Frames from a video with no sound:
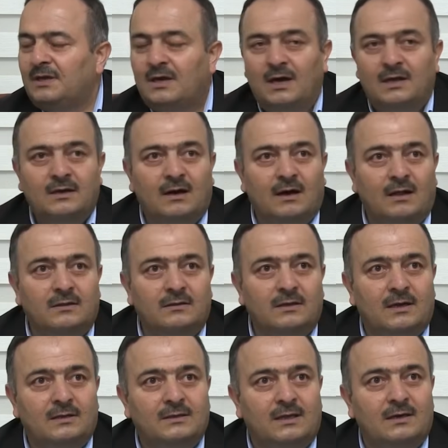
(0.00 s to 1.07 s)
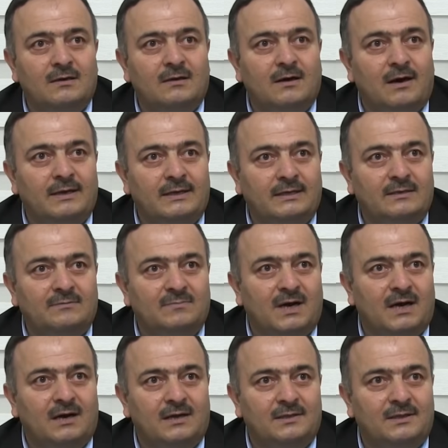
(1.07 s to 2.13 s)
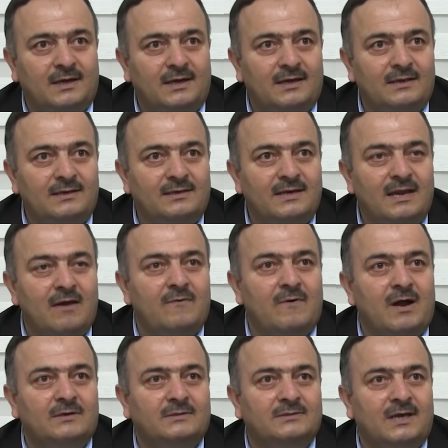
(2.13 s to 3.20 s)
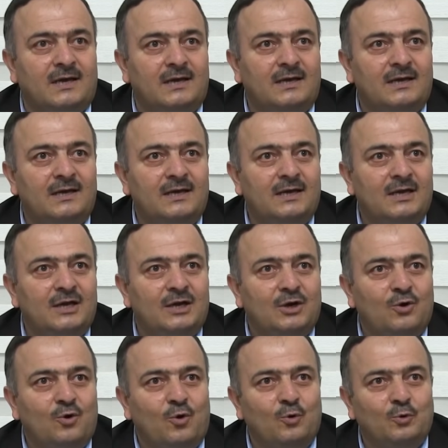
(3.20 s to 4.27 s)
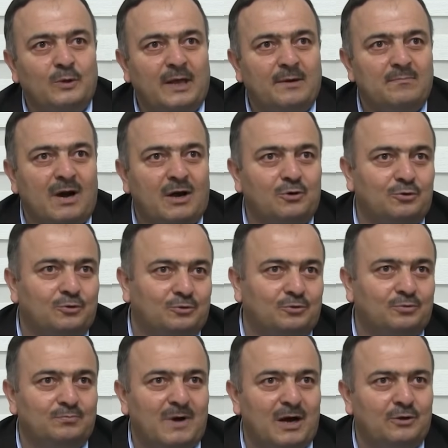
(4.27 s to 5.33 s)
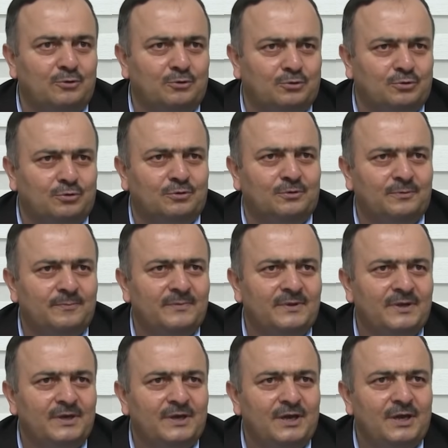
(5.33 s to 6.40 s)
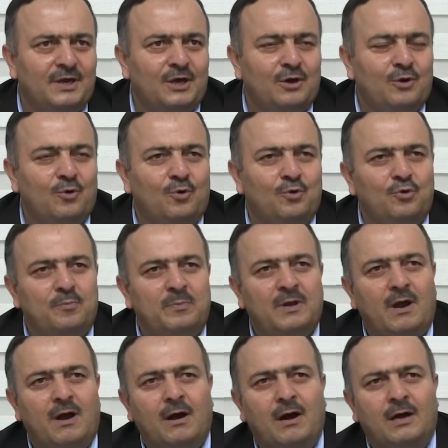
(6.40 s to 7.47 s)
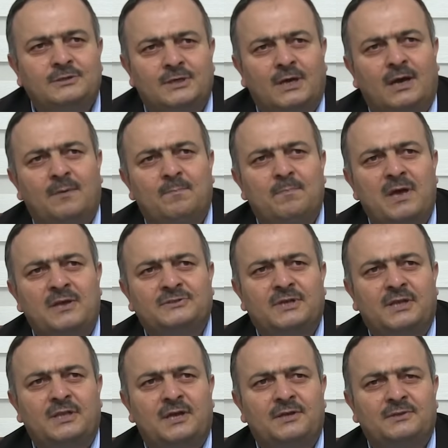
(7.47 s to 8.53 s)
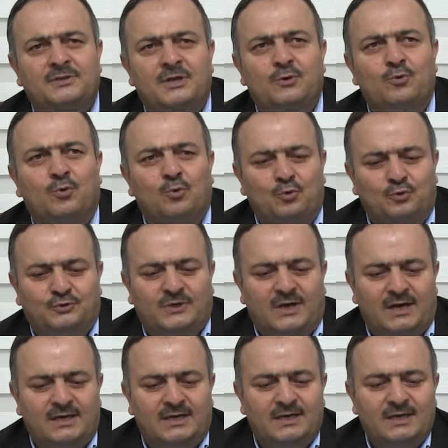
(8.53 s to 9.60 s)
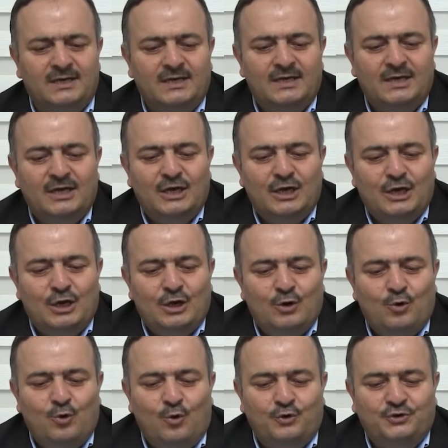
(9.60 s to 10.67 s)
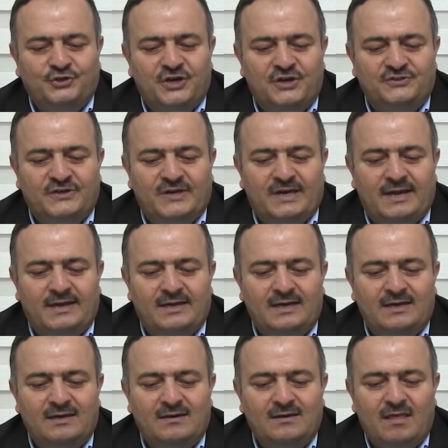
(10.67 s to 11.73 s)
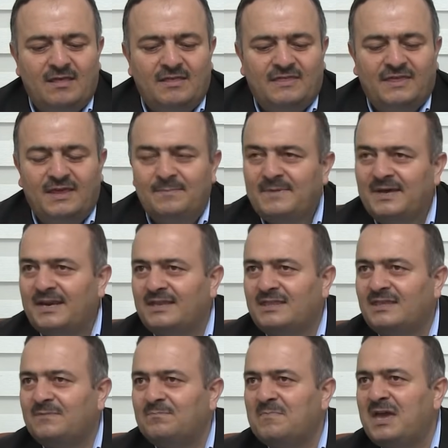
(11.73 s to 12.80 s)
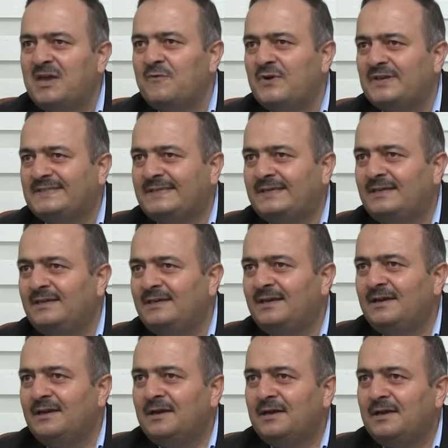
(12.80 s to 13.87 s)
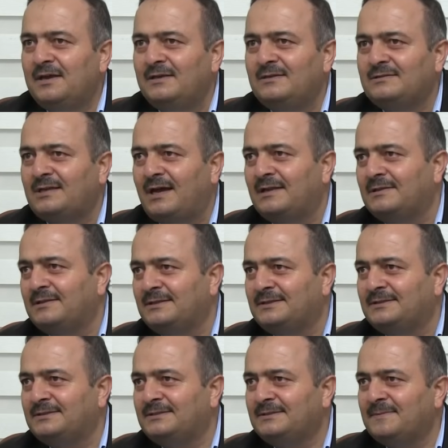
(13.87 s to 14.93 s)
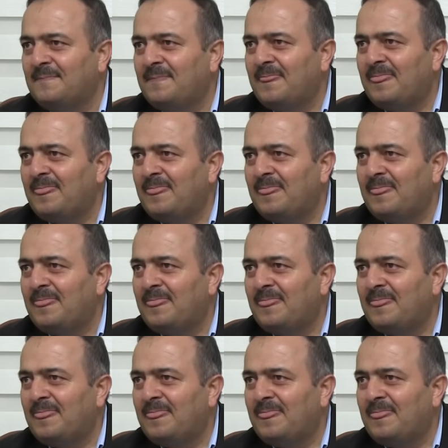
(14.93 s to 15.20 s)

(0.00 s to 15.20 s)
Yani Allah'tan gayrı maada ne varsa onlar mahluk, mahluku. Onu bir ağaca benzetecek olursak, o şecerenin semeresi, meyvesi insandır.